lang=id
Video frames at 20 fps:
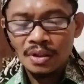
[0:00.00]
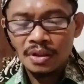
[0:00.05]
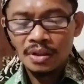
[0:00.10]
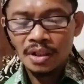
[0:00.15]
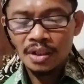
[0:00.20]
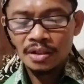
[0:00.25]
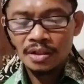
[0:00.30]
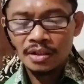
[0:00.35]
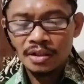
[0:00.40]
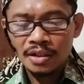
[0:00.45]

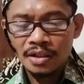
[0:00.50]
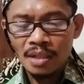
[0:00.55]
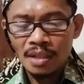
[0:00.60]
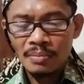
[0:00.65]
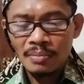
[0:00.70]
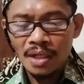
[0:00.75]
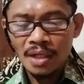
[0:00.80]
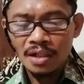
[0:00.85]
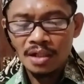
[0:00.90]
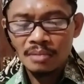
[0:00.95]
dan
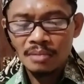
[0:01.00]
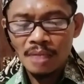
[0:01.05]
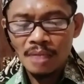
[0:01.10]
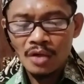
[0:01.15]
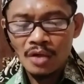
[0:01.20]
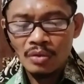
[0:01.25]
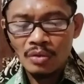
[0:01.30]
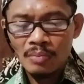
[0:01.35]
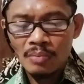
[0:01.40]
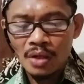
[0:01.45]
setiap kali
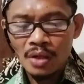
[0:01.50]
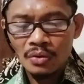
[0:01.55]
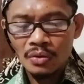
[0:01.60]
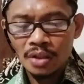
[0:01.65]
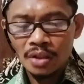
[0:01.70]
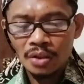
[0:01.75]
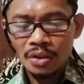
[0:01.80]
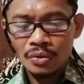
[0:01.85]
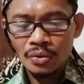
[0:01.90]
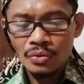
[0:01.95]
makhluk-makhluk
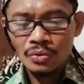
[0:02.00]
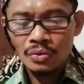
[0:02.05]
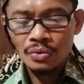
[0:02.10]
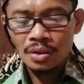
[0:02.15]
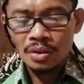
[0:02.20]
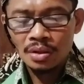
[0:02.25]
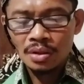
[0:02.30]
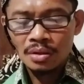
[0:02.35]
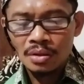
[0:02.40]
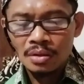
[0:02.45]
itu
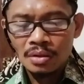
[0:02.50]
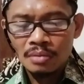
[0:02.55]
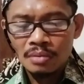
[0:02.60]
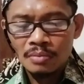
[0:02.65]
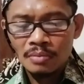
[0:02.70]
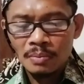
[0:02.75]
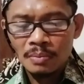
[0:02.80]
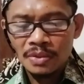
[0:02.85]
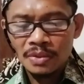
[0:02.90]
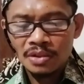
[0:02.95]

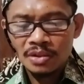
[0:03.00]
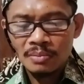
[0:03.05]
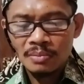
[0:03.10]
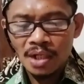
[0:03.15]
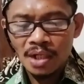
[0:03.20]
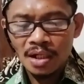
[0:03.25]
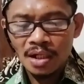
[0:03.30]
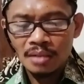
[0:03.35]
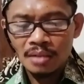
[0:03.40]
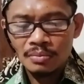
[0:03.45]

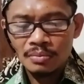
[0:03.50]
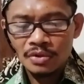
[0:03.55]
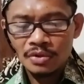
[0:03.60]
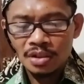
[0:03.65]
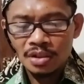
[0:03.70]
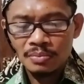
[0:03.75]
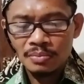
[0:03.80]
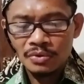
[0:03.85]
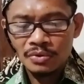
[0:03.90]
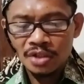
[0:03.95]
mempersembahkan
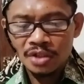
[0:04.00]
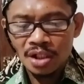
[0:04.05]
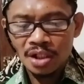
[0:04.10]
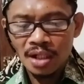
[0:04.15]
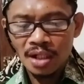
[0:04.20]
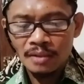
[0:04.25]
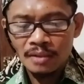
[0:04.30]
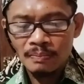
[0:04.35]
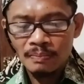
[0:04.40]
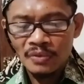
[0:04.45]

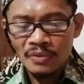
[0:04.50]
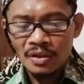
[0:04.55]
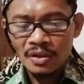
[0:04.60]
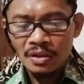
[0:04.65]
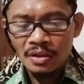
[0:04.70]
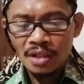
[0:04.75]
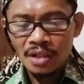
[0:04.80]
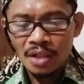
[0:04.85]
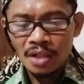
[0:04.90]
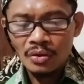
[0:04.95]
puji-pujian
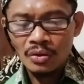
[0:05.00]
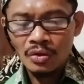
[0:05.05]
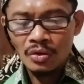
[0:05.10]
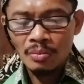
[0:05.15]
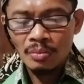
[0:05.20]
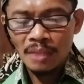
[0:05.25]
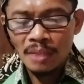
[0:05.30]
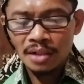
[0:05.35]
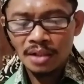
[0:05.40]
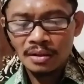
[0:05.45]
dan
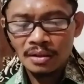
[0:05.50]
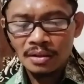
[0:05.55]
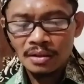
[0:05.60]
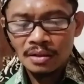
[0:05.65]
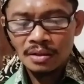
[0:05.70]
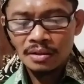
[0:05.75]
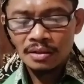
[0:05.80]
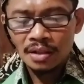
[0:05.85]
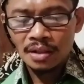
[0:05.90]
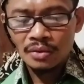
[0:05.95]
hormat
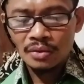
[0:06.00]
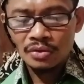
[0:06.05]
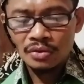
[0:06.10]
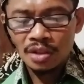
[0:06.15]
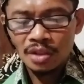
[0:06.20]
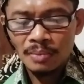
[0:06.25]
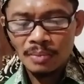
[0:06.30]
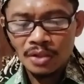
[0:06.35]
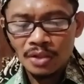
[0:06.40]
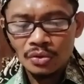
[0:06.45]
dan
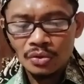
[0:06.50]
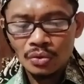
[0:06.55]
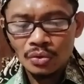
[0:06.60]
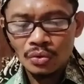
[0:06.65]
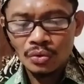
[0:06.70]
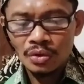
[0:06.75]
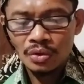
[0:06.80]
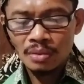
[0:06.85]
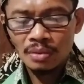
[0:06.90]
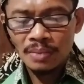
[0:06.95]
ucapan
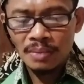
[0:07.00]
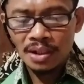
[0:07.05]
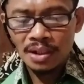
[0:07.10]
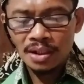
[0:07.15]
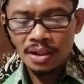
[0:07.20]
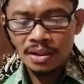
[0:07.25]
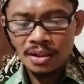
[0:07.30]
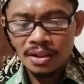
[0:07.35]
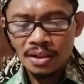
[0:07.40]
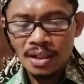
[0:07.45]
syukur
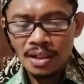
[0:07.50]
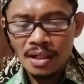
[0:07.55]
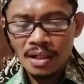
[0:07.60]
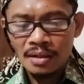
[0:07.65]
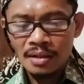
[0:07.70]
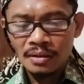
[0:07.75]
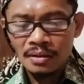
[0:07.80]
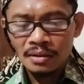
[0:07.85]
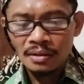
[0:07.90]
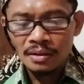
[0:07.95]
kepada Dia
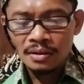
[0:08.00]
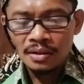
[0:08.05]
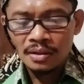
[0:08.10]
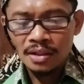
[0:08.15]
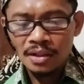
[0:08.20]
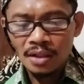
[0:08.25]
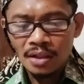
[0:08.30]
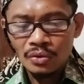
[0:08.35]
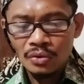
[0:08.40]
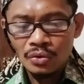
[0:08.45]

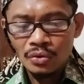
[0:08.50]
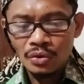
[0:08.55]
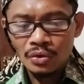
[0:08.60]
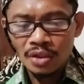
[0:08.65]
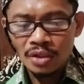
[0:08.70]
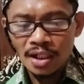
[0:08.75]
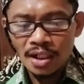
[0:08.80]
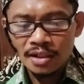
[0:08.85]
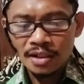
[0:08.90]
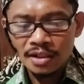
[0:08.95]
yang duduk
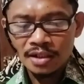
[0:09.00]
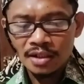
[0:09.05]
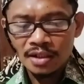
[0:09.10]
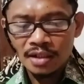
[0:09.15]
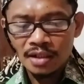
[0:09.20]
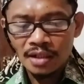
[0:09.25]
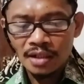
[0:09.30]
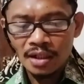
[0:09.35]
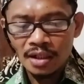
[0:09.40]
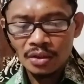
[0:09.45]
di atas
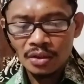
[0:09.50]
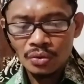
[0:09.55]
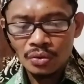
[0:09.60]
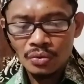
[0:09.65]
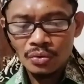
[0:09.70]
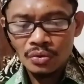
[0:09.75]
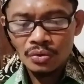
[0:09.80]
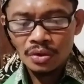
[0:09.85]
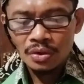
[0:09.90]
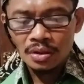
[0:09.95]
tata itu
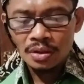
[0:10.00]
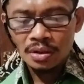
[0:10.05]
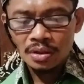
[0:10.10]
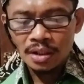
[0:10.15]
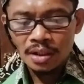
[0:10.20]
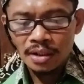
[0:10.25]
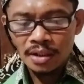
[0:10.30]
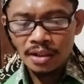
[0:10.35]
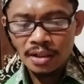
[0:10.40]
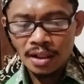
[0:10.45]

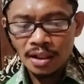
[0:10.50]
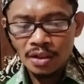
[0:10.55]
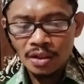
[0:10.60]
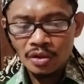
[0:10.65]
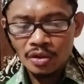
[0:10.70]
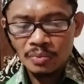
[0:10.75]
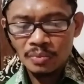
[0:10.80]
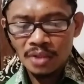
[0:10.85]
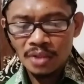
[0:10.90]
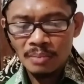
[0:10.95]
dan yang
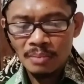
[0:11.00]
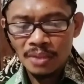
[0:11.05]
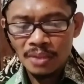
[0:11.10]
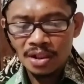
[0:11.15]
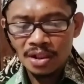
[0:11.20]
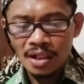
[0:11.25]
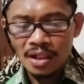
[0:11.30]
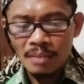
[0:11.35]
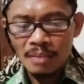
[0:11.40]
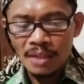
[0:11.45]
hidup sampai
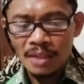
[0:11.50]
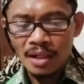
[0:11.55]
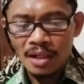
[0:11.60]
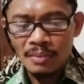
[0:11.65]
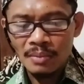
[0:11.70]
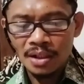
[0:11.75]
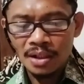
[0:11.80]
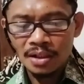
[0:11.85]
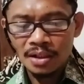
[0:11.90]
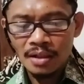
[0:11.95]

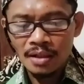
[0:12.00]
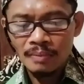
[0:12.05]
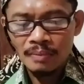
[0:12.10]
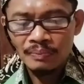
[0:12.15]
selama-lamanya.